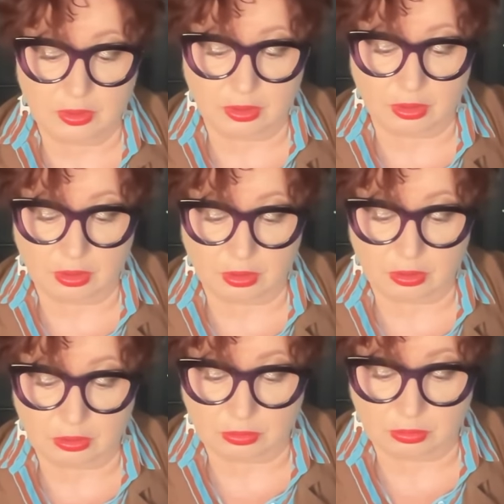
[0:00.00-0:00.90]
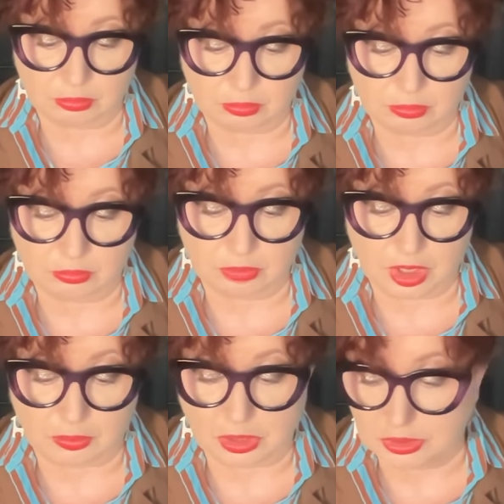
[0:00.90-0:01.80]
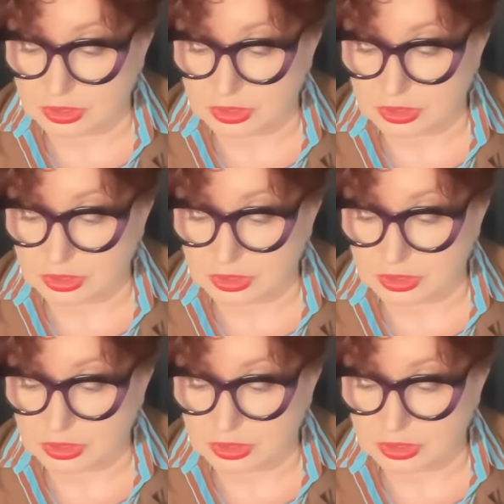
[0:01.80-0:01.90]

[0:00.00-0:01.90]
Э, нормально.